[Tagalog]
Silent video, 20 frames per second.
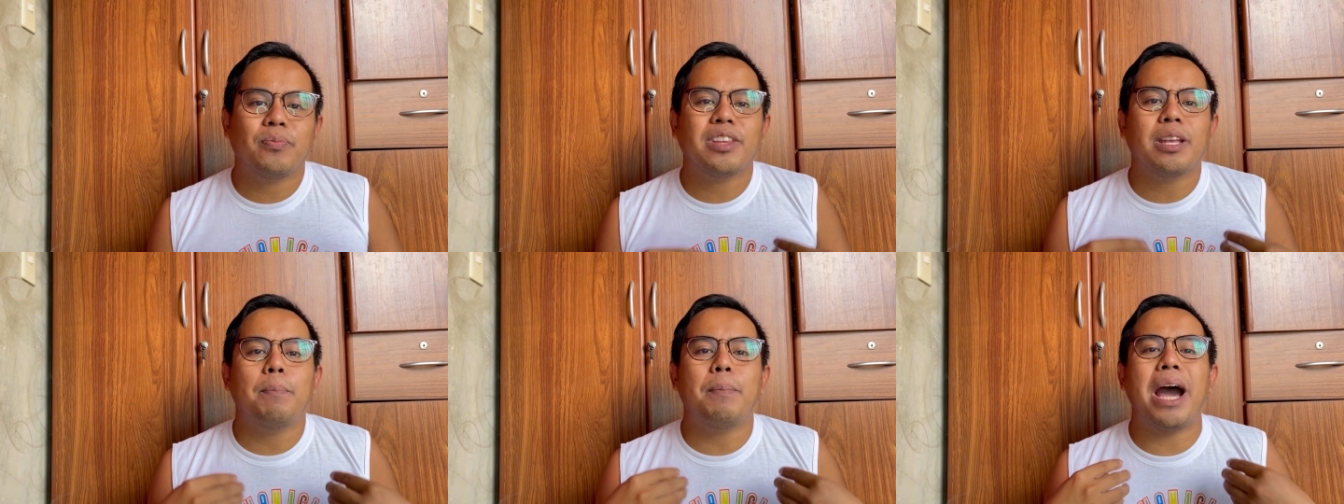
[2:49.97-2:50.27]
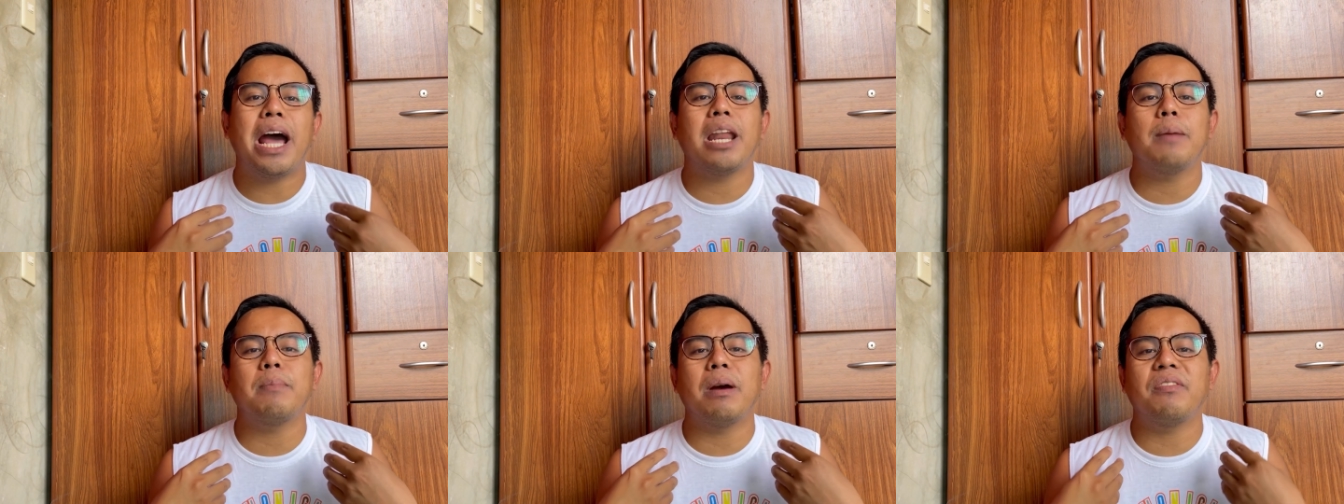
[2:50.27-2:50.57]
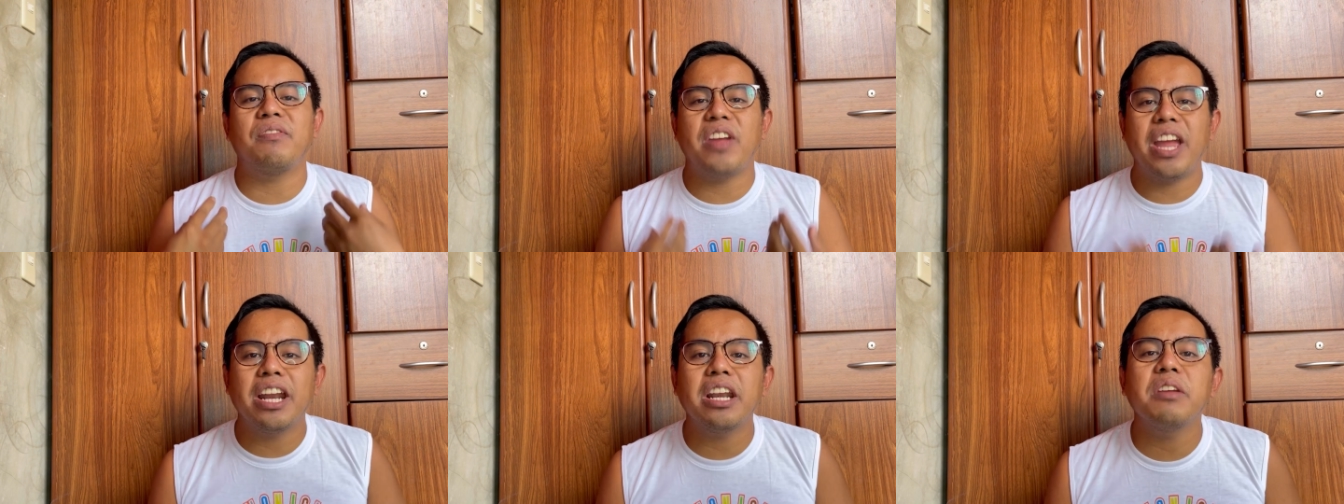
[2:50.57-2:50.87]
para
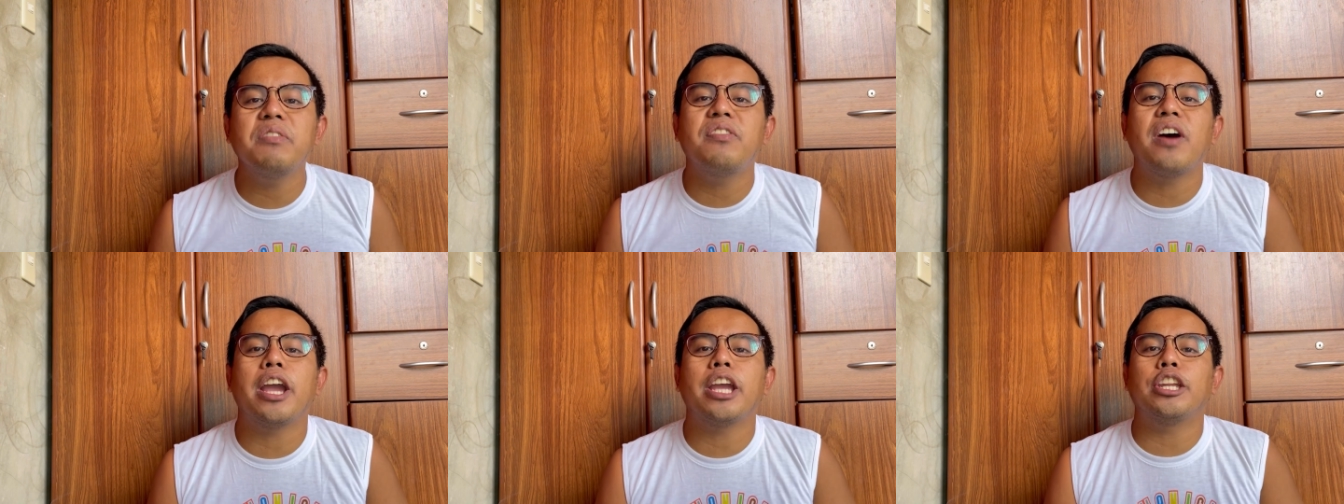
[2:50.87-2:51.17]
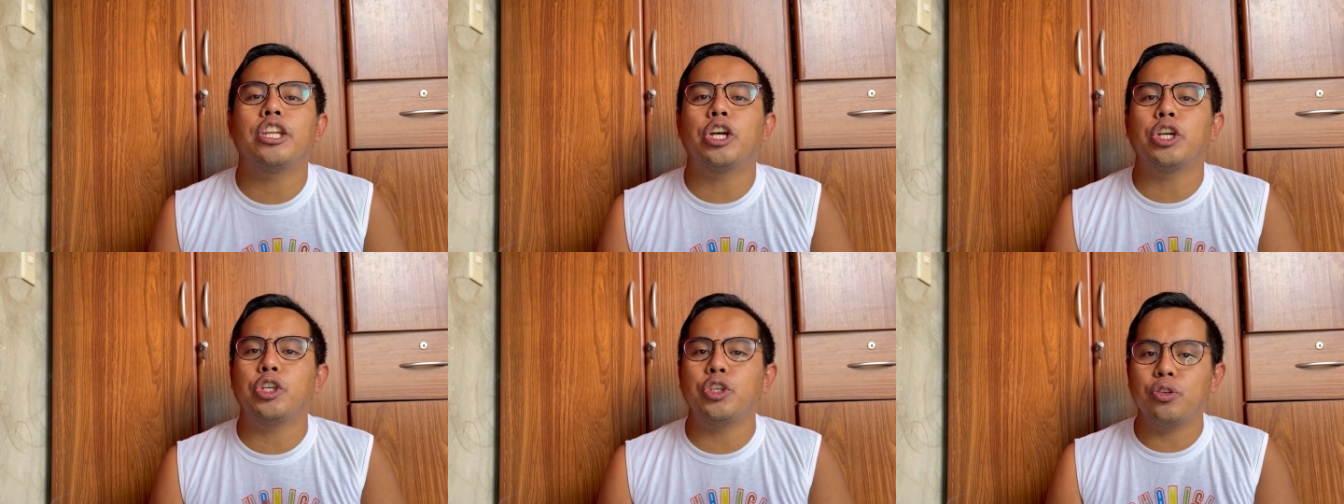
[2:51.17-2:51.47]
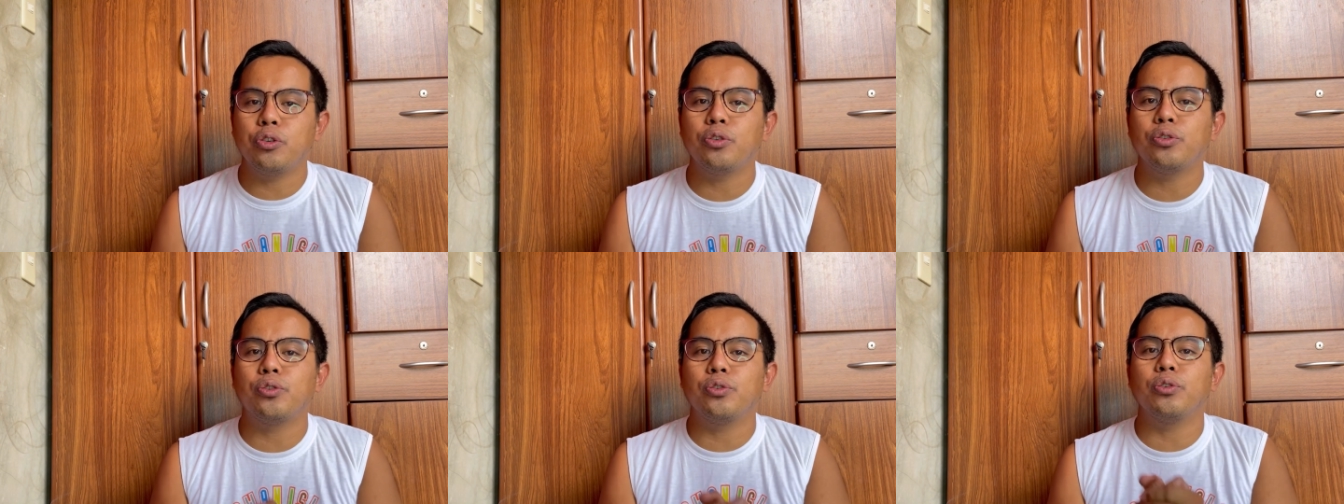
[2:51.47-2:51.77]
ma-verify ng
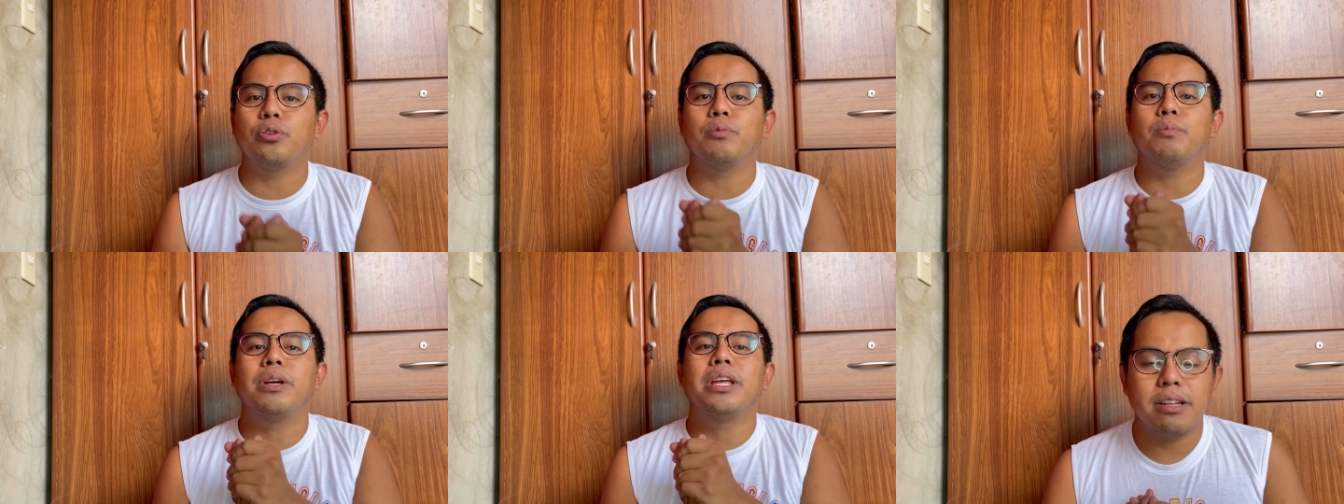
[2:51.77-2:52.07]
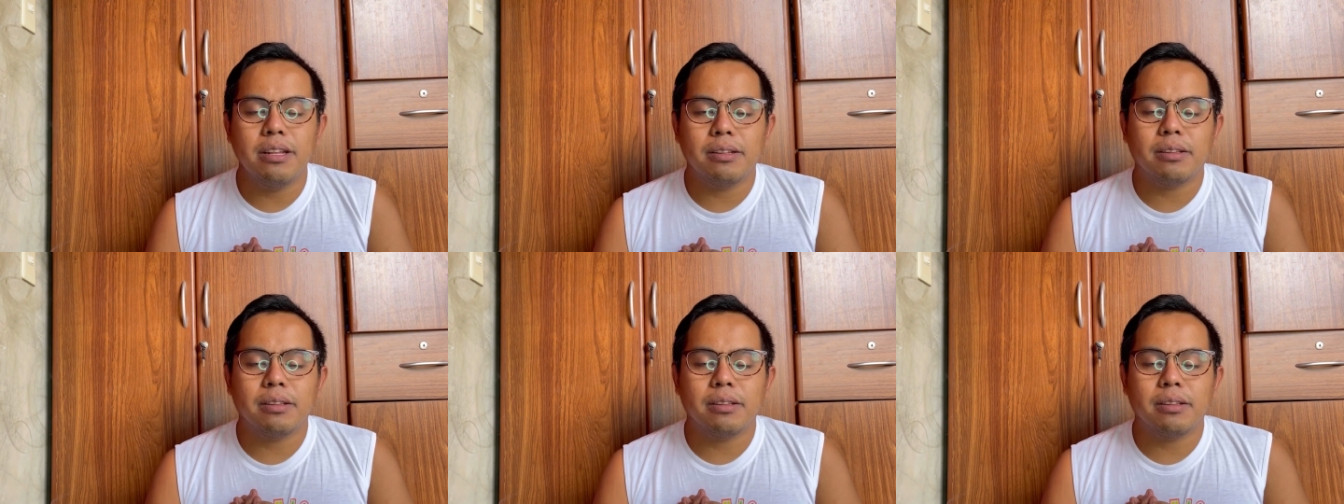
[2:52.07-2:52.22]
YouTube